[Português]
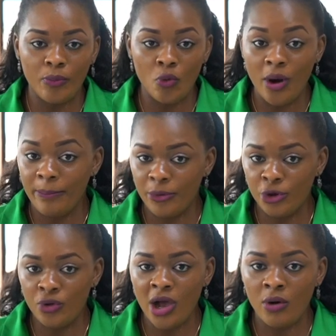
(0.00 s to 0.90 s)
o
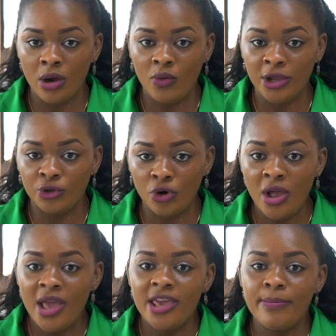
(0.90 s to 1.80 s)
apoio a Juan
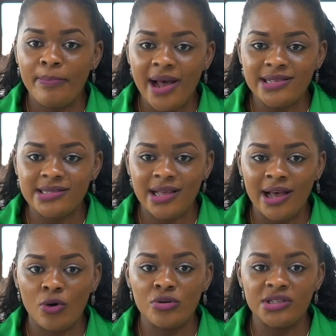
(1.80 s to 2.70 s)
Guaidó e passa
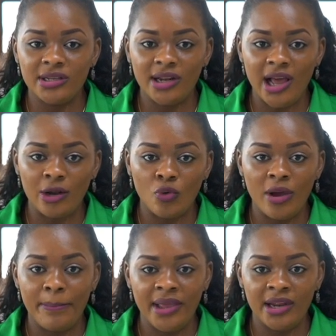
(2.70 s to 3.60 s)
a
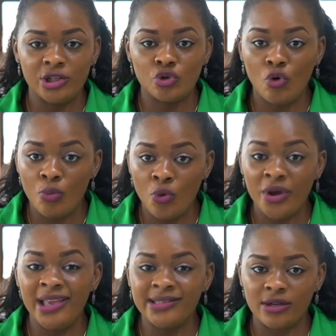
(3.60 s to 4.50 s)
considerá-lo apenas como
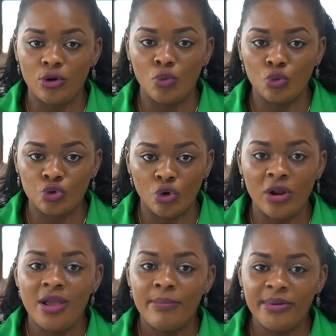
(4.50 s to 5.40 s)
um
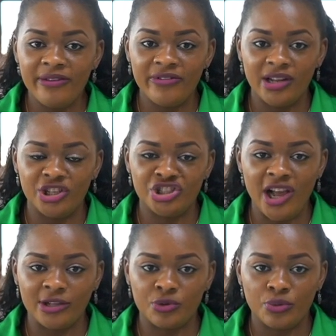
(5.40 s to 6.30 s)
interlocutor
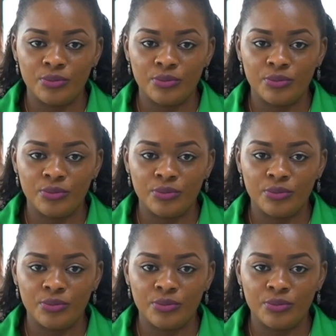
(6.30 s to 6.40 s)
privilegiado.